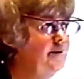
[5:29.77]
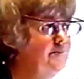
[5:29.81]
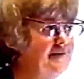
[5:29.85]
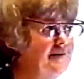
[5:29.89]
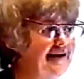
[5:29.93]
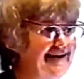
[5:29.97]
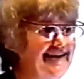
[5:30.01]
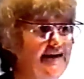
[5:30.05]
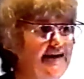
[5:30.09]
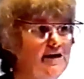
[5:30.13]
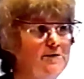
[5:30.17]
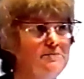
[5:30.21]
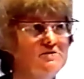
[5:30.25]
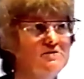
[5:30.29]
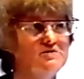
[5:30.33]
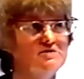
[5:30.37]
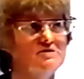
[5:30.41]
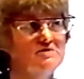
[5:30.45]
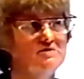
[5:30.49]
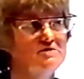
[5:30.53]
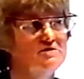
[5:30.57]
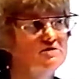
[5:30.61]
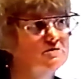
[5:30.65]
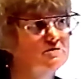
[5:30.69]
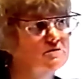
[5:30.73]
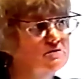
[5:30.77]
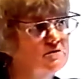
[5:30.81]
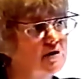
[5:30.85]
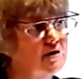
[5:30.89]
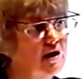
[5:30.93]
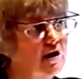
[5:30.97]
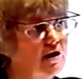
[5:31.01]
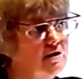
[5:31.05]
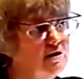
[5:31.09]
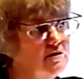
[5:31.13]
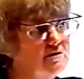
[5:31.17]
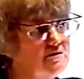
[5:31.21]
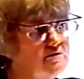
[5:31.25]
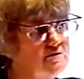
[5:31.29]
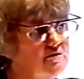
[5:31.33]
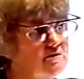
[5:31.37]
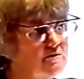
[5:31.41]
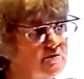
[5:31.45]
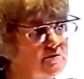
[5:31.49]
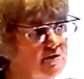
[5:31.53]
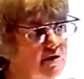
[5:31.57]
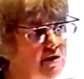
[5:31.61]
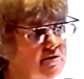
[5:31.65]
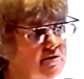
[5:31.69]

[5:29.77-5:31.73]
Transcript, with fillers: Begeben Sie sich total ins Hier und